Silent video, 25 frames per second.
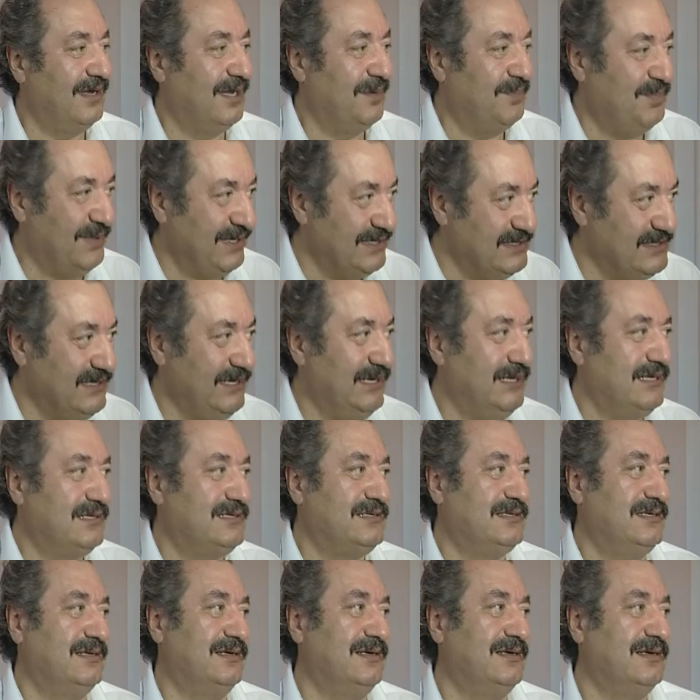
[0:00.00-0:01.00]

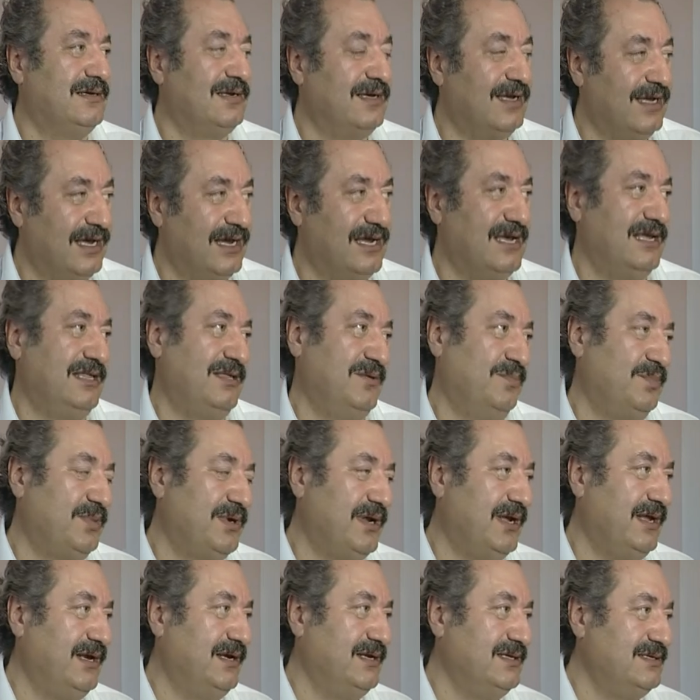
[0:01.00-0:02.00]
определиться, как это
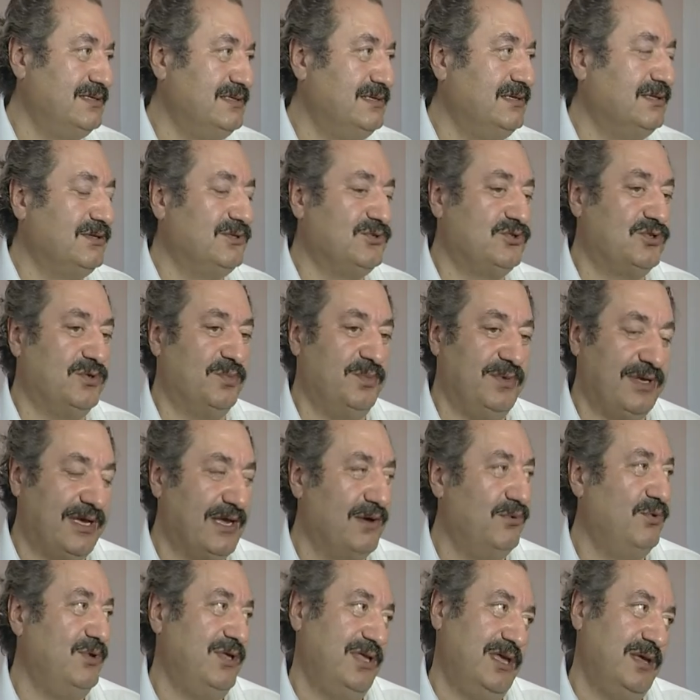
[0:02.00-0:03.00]
правильно сделать, чтобы
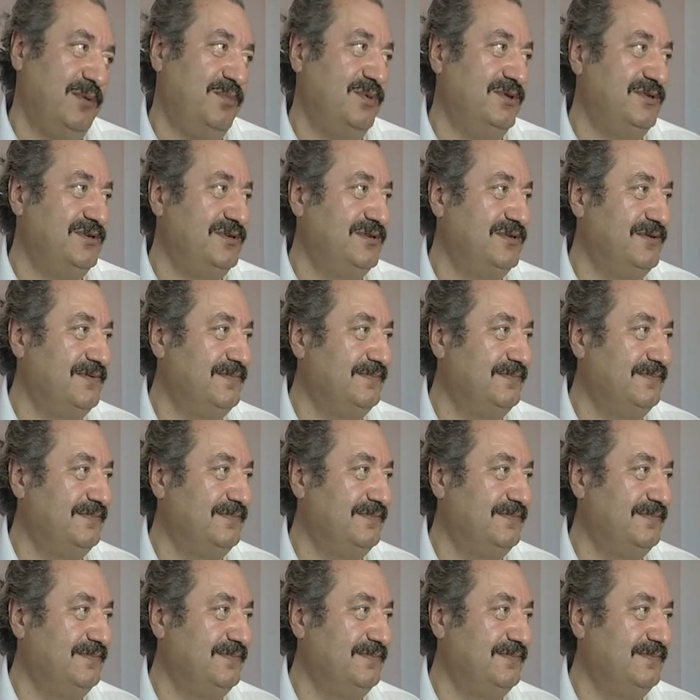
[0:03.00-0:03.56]
никого не обидеть.